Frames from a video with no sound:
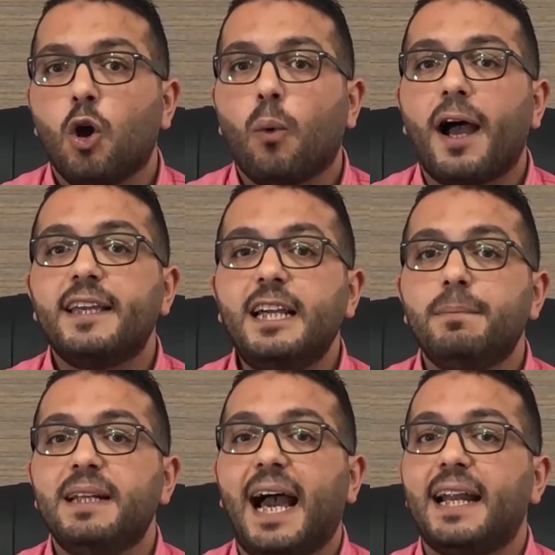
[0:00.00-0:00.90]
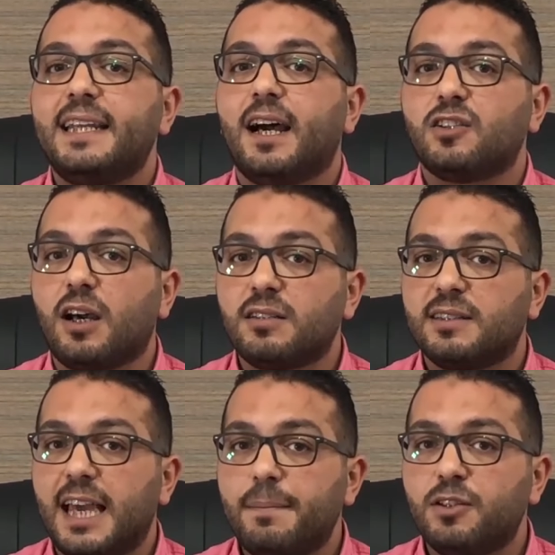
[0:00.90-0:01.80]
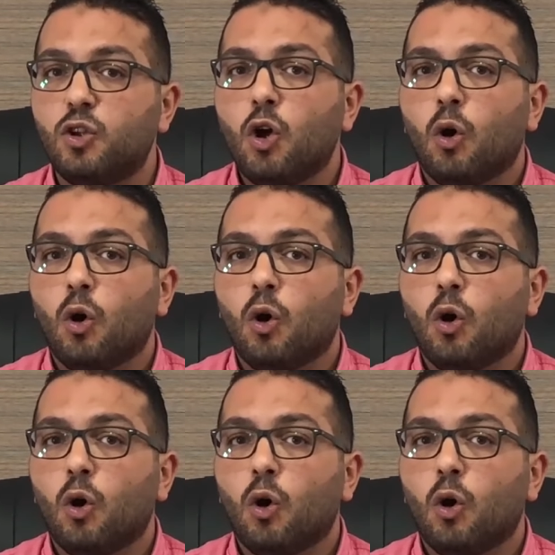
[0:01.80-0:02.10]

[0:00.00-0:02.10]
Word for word: وهيعمل عليها ضغط جامد